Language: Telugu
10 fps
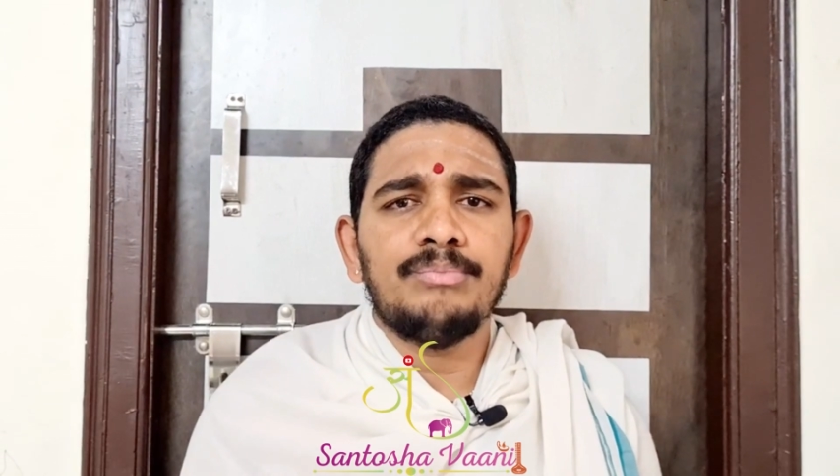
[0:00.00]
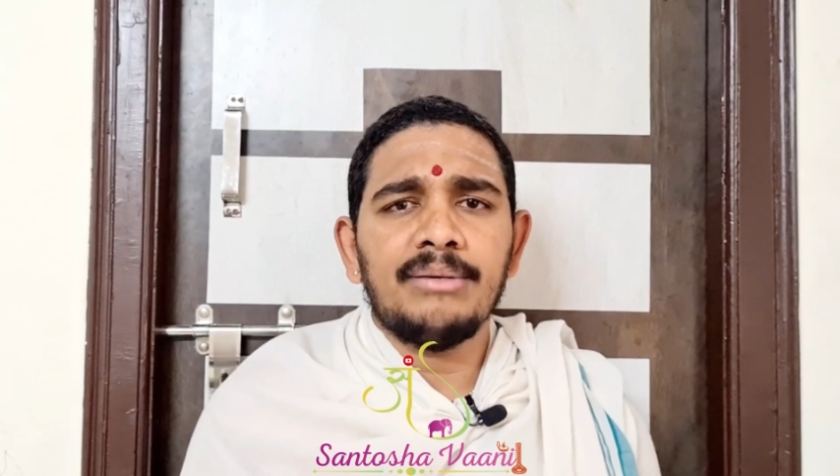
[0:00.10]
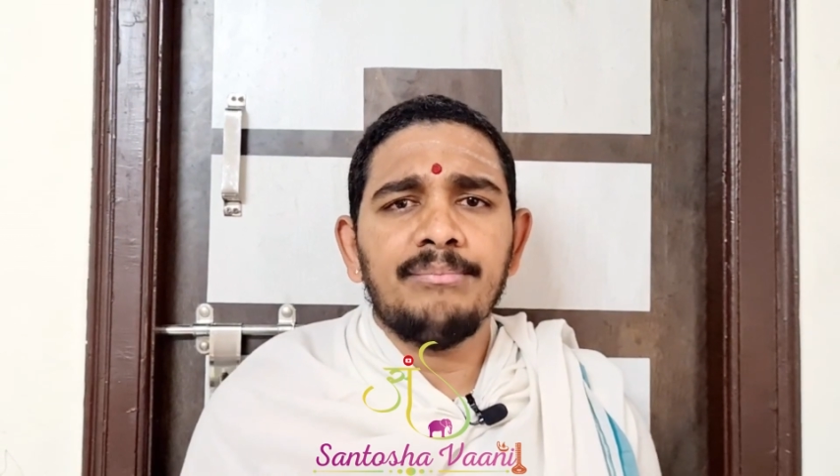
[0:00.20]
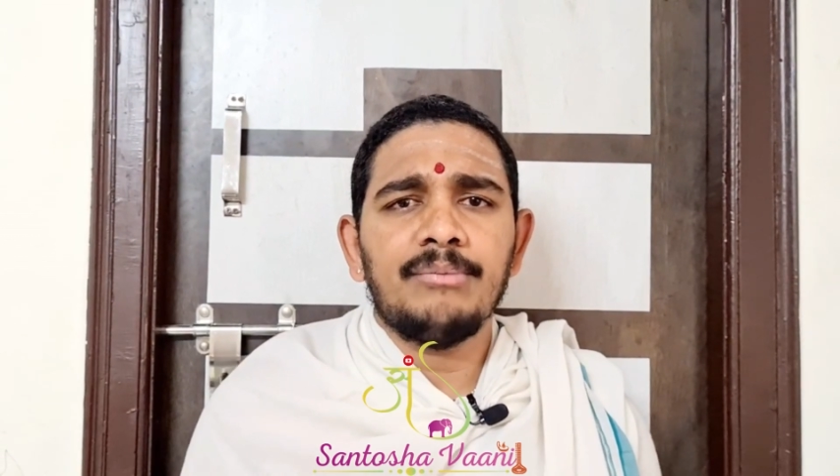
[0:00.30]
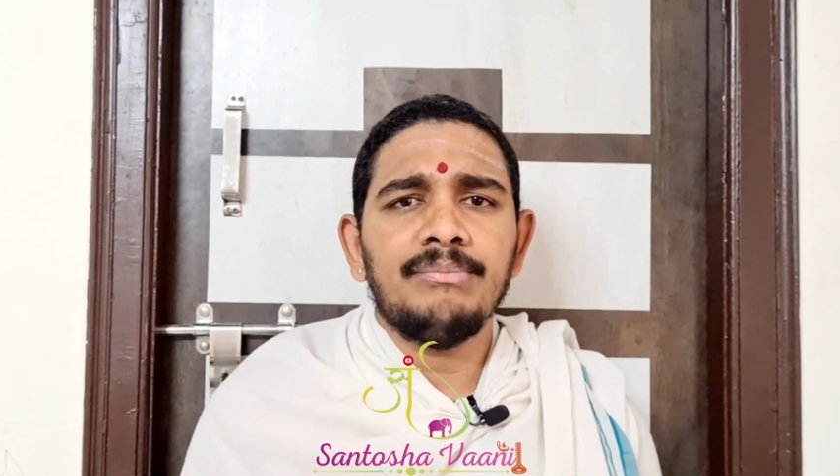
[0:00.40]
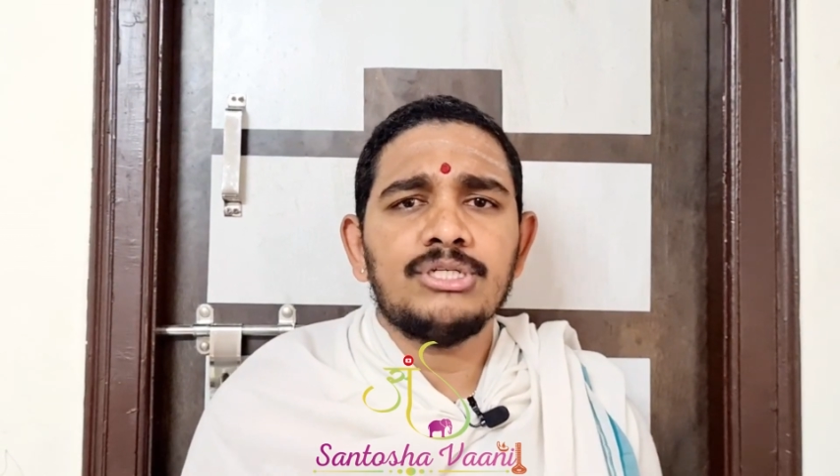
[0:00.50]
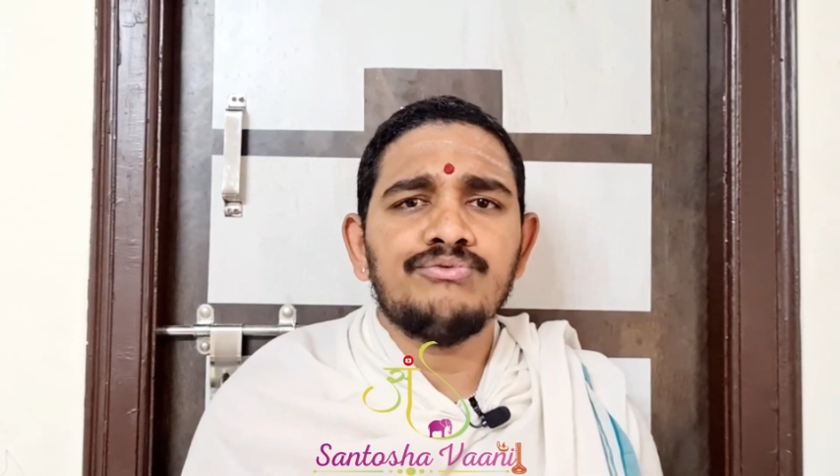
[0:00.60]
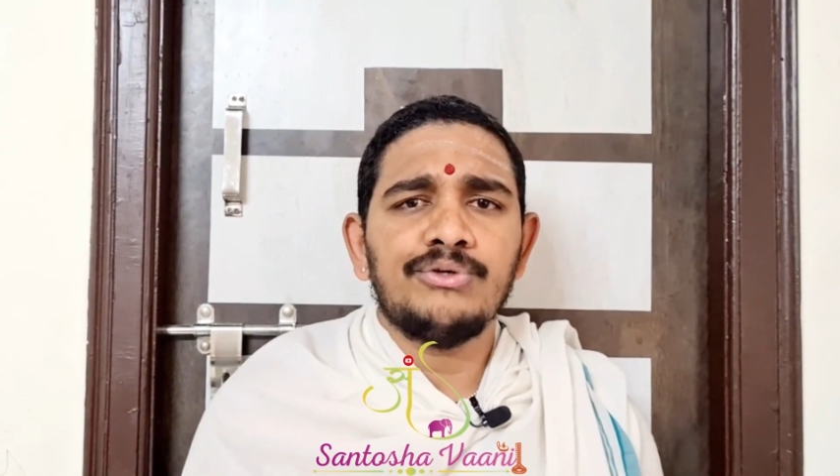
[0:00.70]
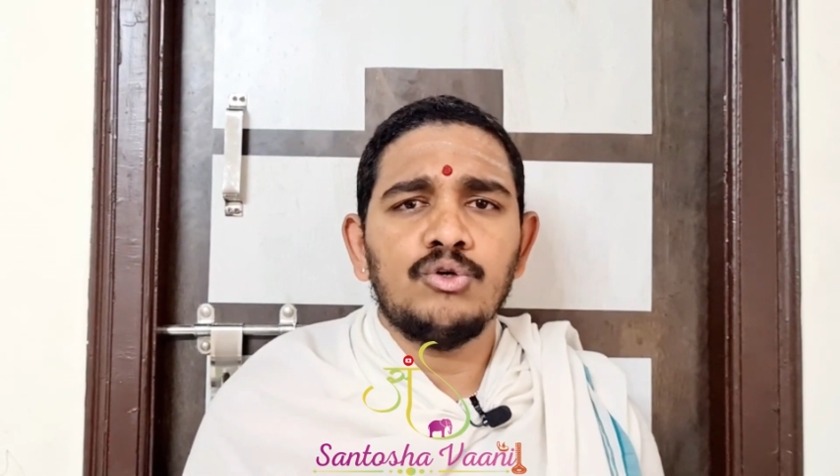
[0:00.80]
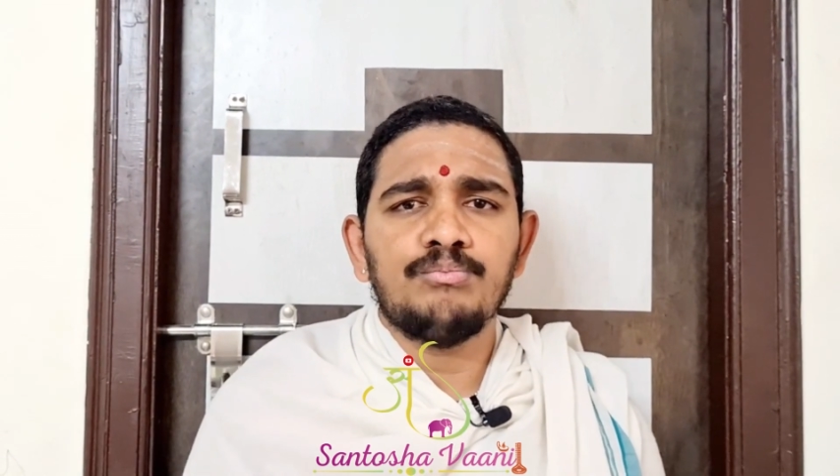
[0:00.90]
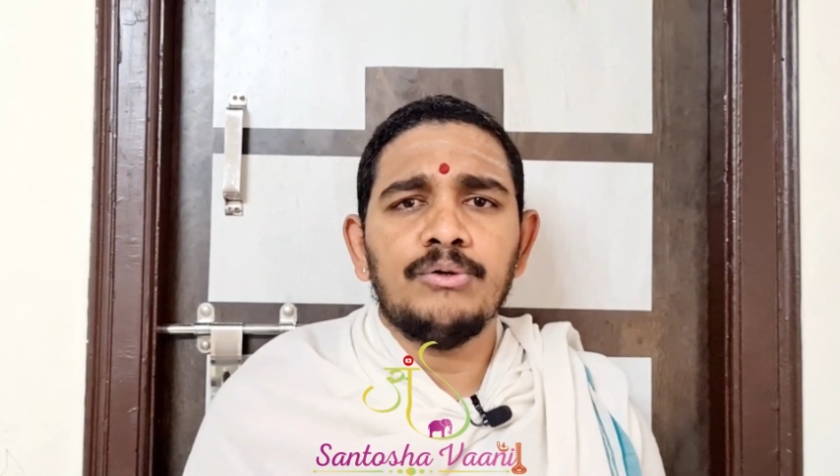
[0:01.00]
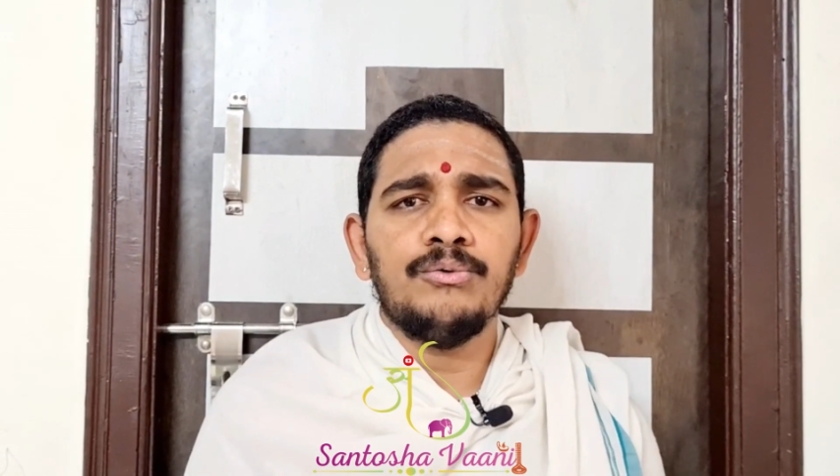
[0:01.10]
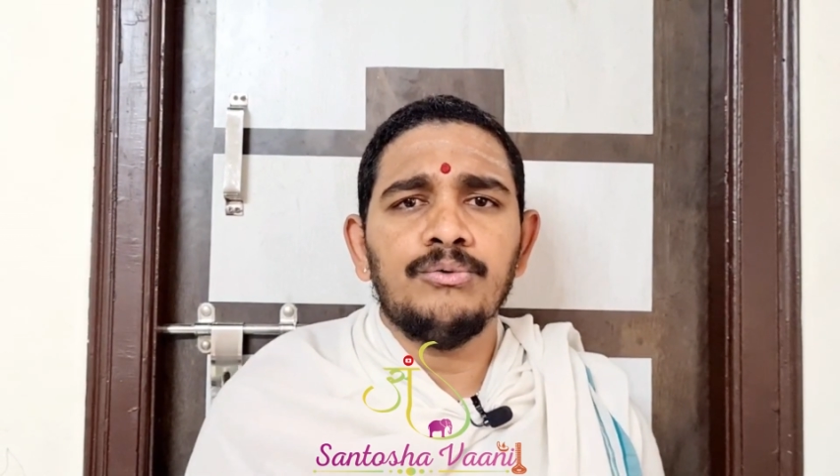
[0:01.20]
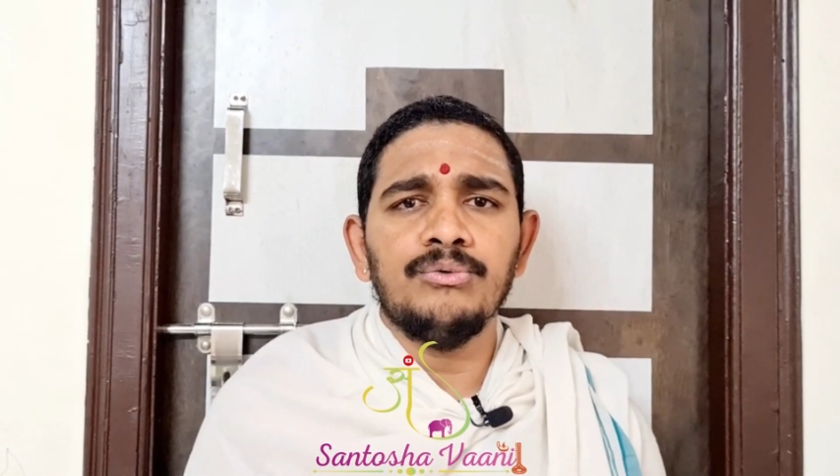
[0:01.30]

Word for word: పరబ్రహ్మ స్వరూపం